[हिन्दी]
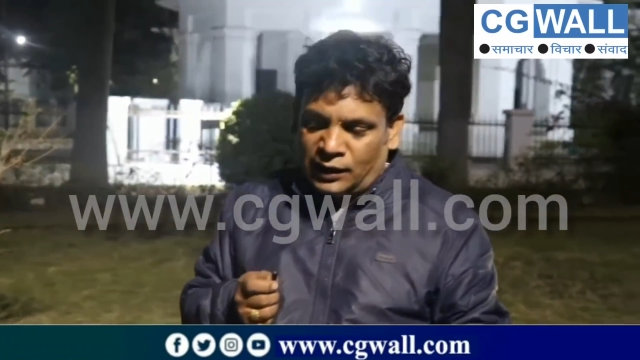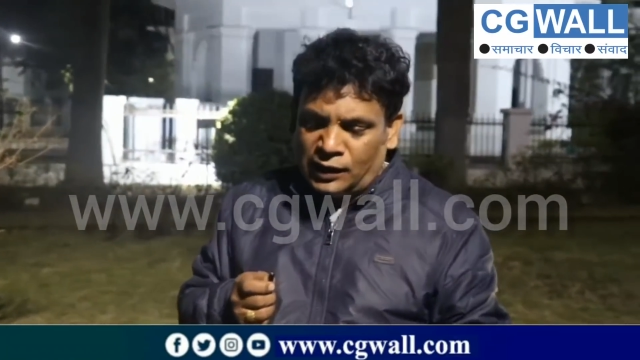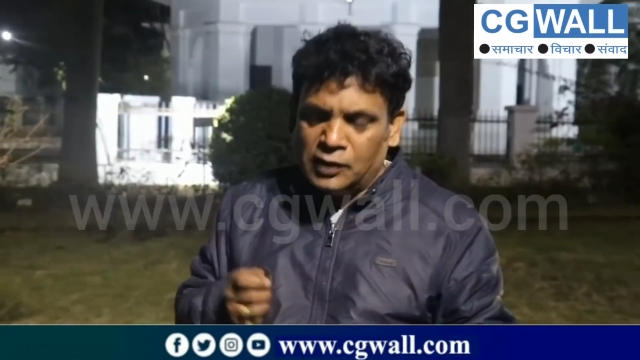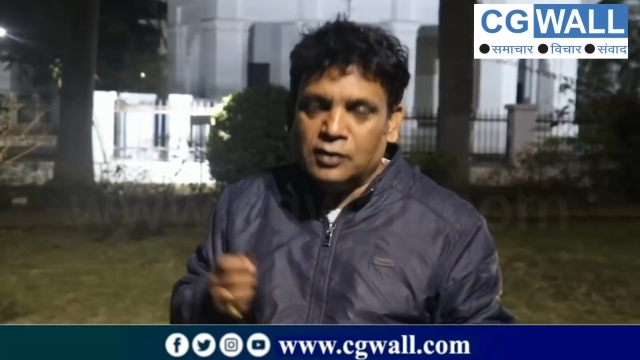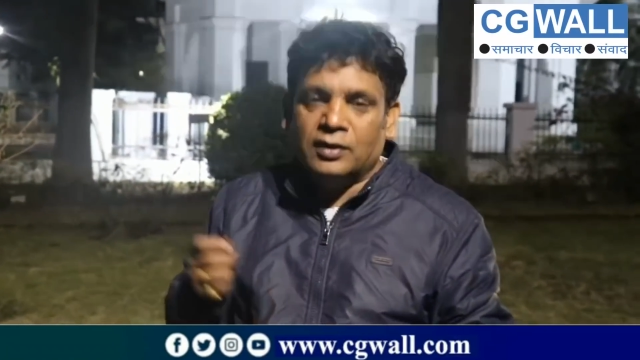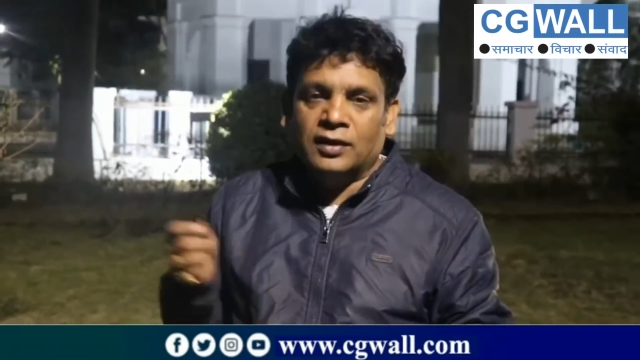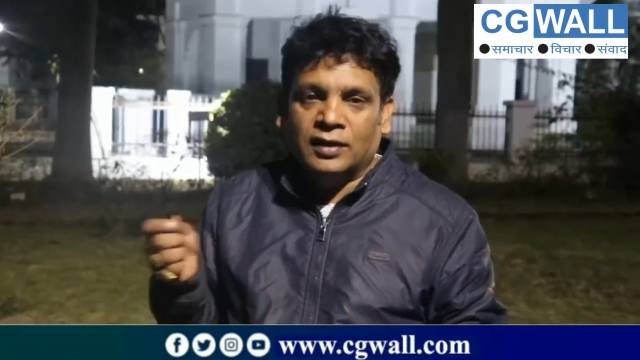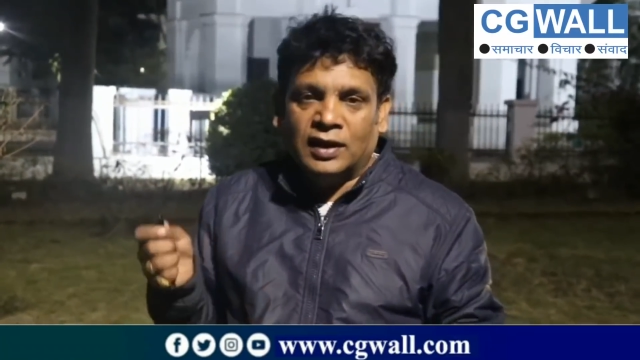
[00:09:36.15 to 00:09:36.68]
ही हैं
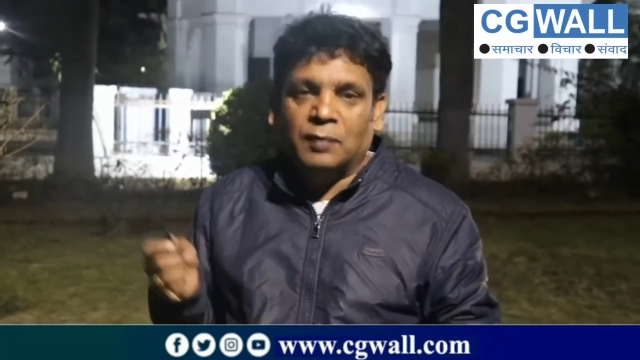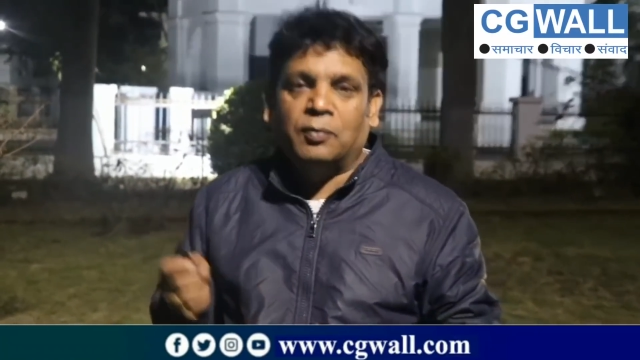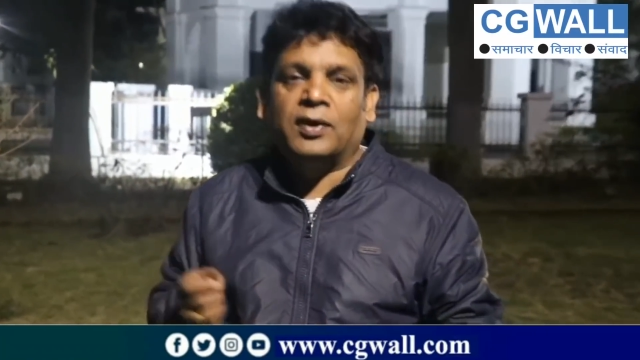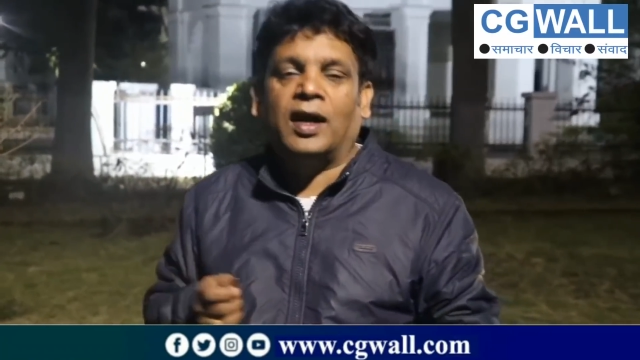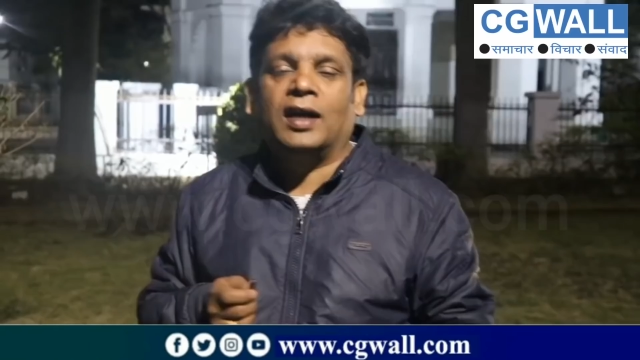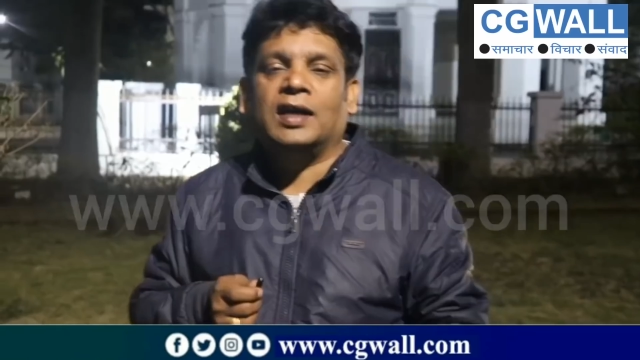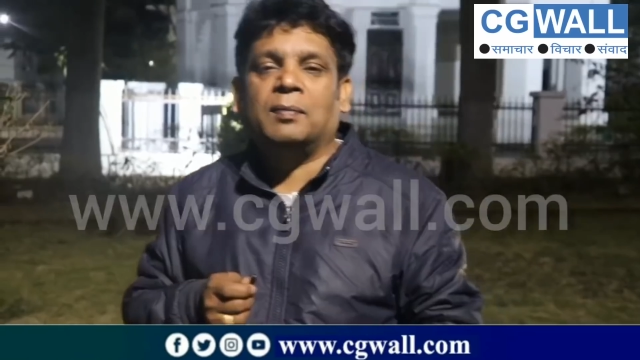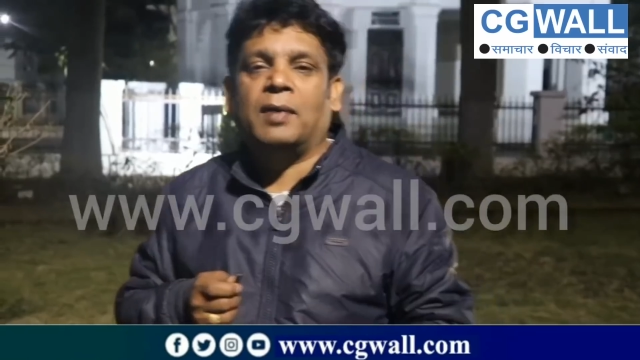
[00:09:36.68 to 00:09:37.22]
और इनकी
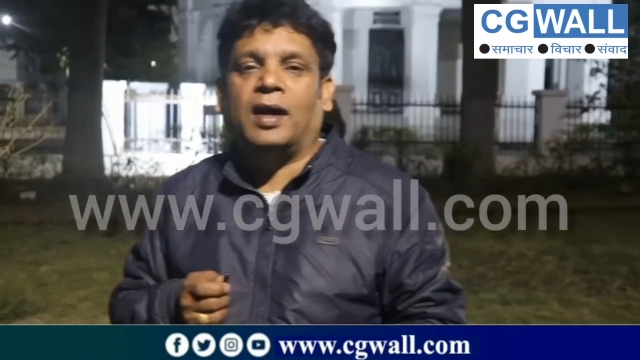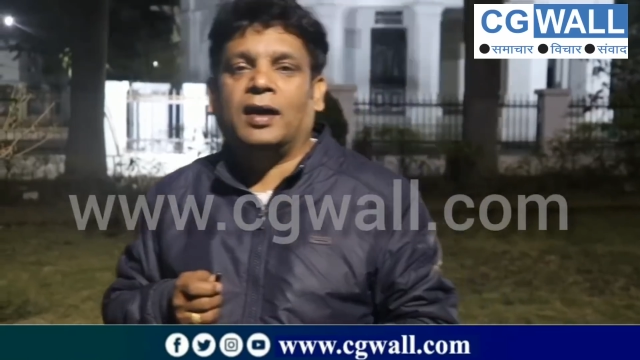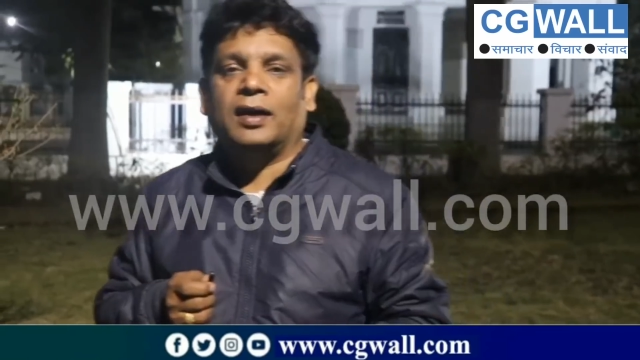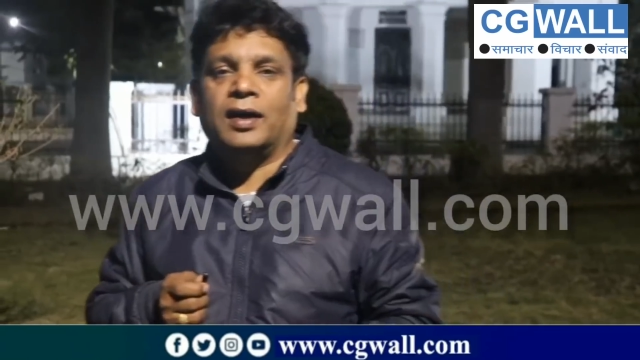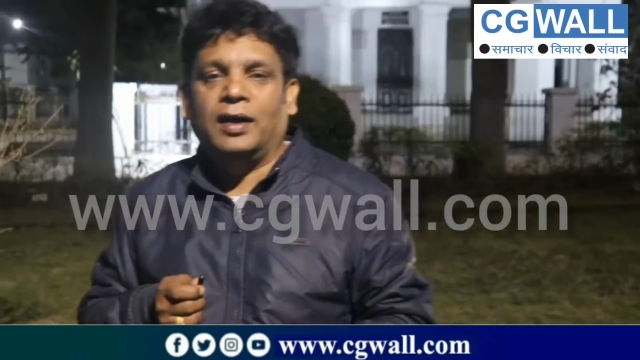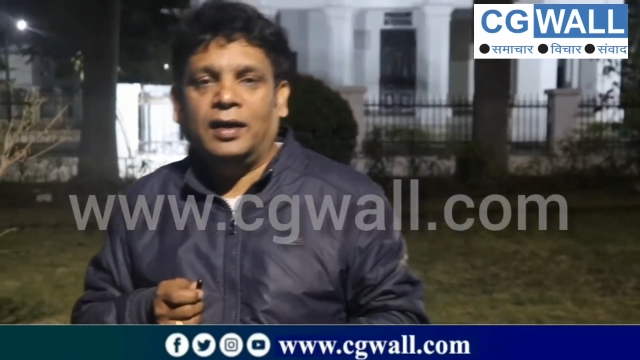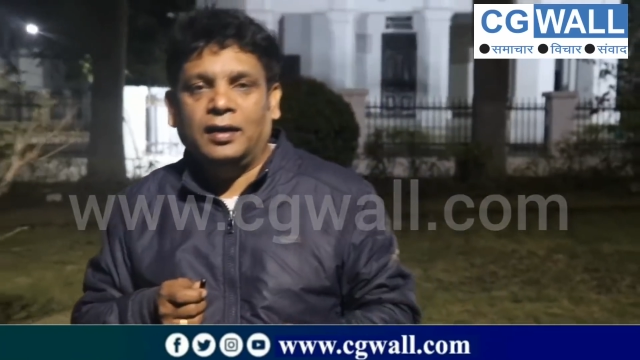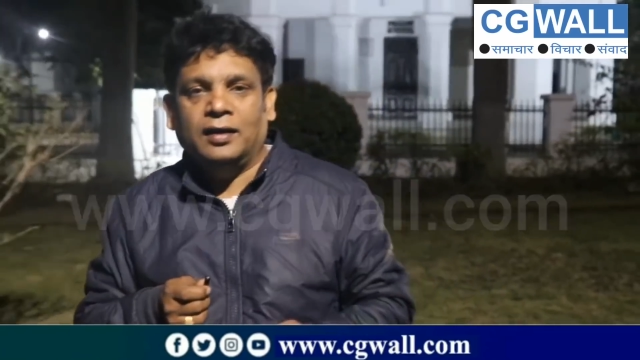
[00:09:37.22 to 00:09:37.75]
पुरानी
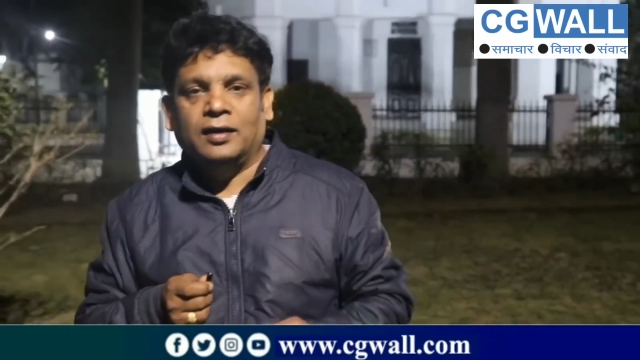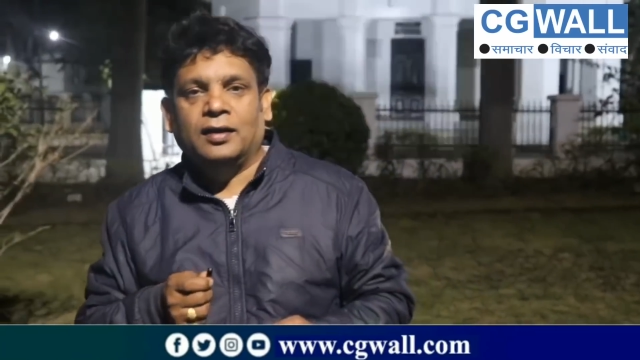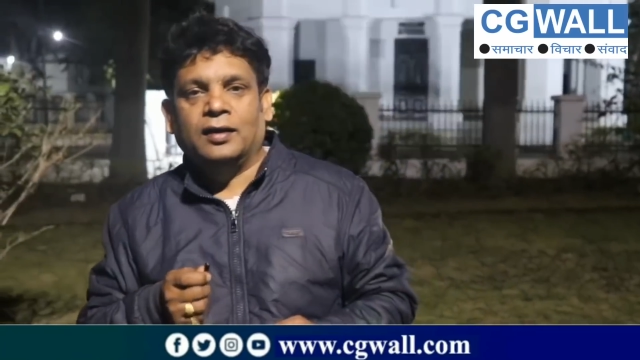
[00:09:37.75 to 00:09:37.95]
मांग है